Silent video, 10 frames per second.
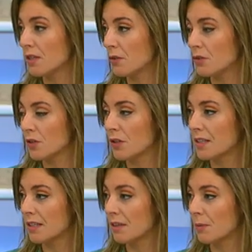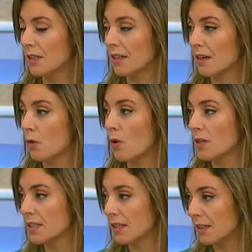Se conoció recientemente que
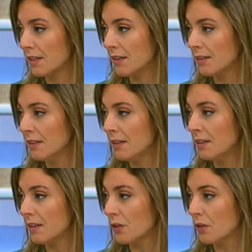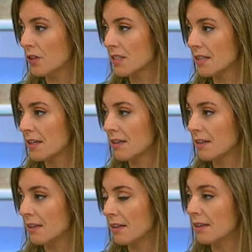Juan Cereta dejó de
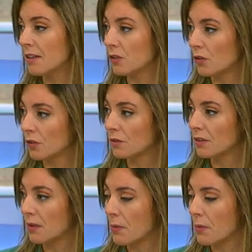ser el director de